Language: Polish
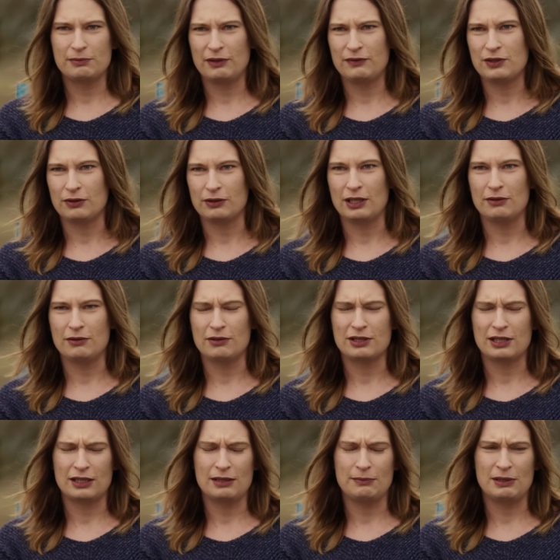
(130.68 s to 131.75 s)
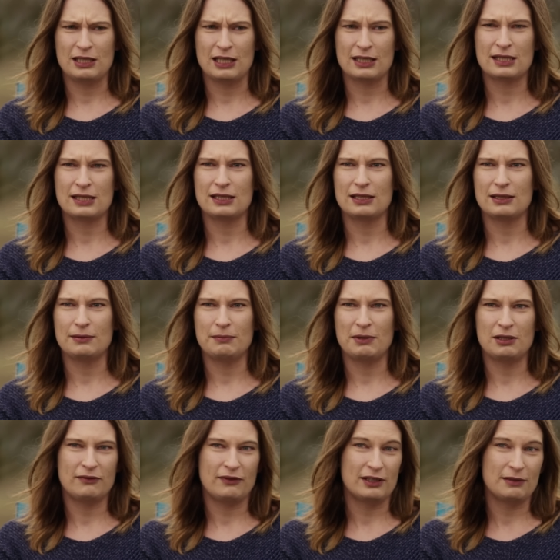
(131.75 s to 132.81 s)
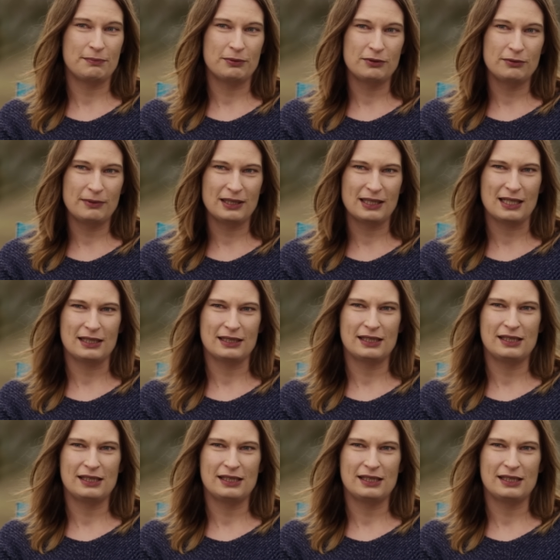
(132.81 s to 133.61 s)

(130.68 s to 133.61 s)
mnie wciągnęło ostatnimi czasy malowanie po numerach,